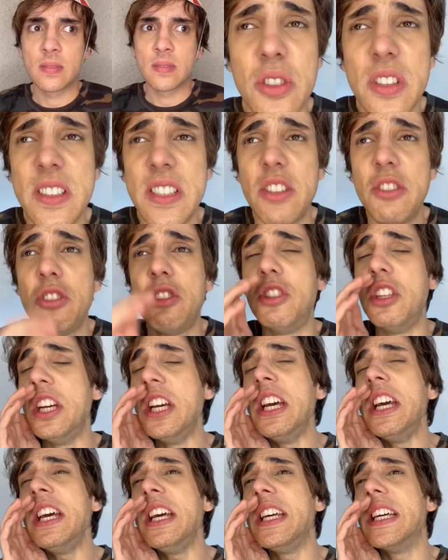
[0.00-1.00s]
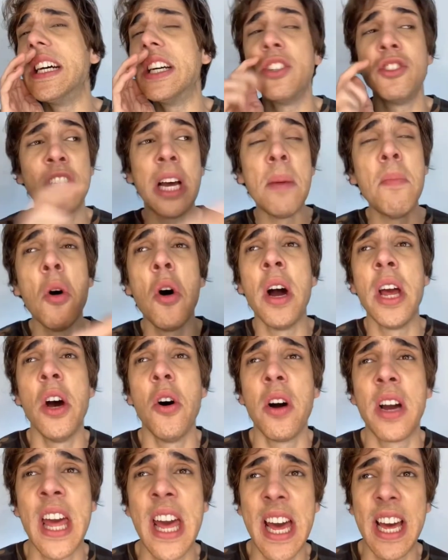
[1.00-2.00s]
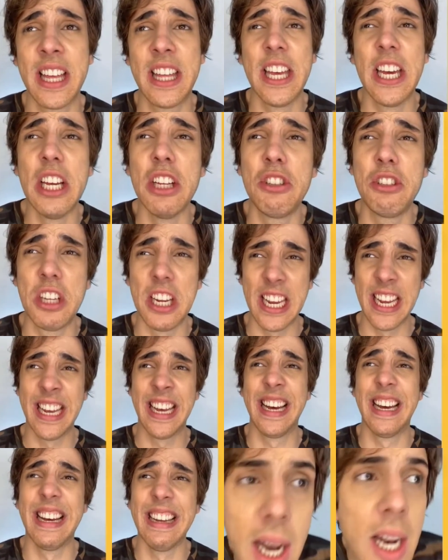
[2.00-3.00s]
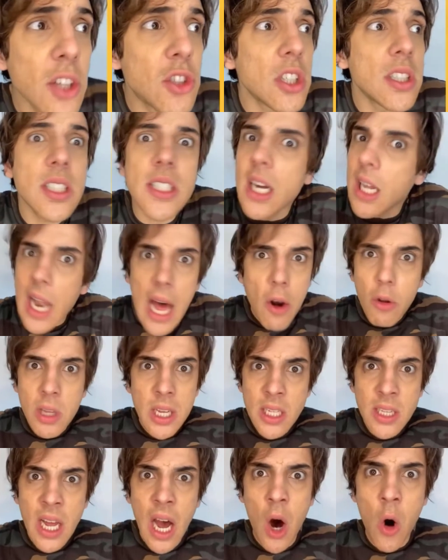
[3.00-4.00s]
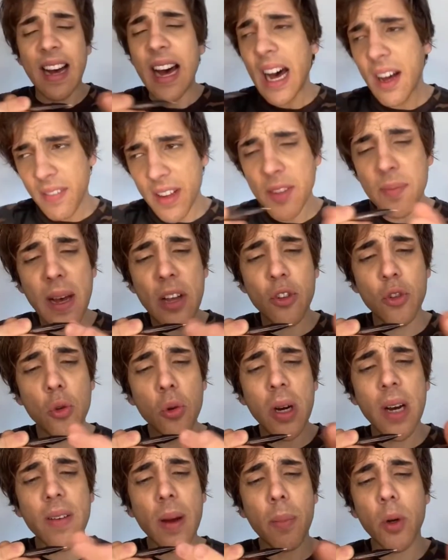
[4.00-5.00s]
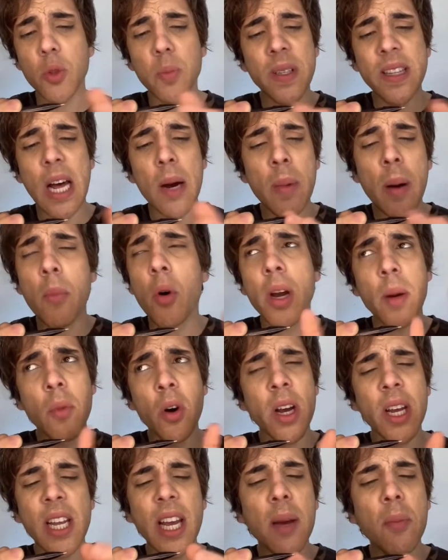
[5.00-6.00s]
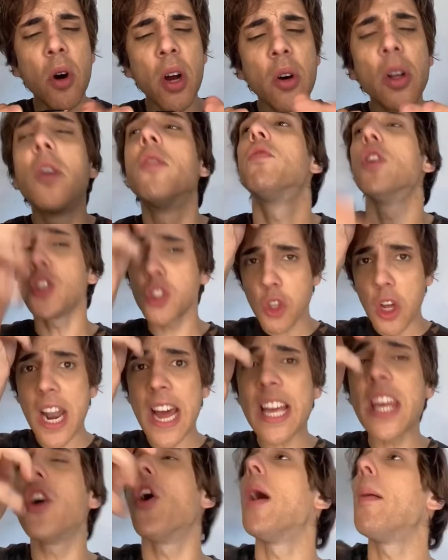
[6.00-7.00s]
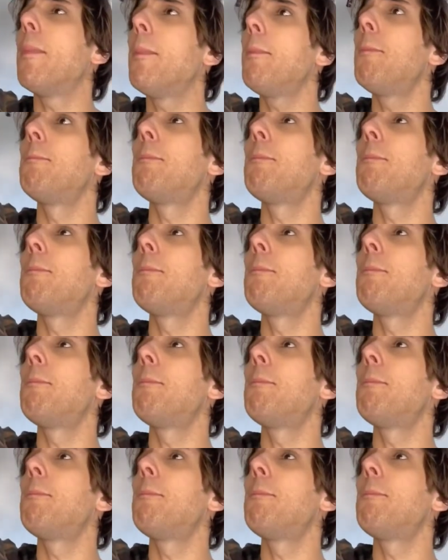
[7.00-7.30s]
Eu disse: Tia, já morreu. Ela disse, claro que não. Às vezes machuca, vai pro hospital, mas morrer, morrer, ninguém morreu não. Vou estourar aqui, ó.